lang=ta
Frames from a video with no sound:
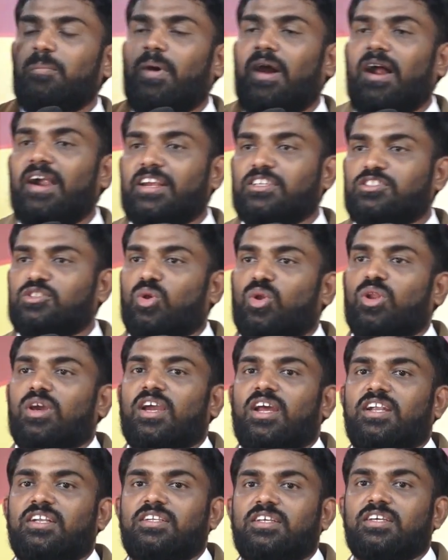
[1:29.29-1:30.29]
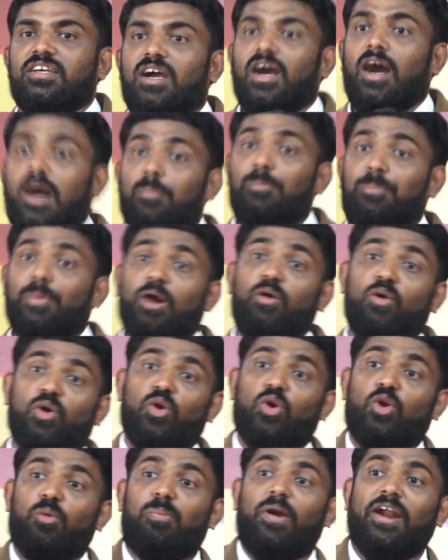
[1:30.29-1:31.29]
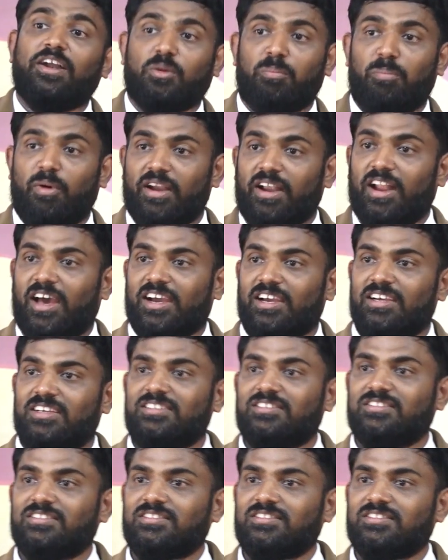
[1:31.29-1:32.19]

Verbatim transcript: பாட சொல்லுங்கன்ட்டு அப்பா அவங்க ஒரு பாட்டு பாடினாங்க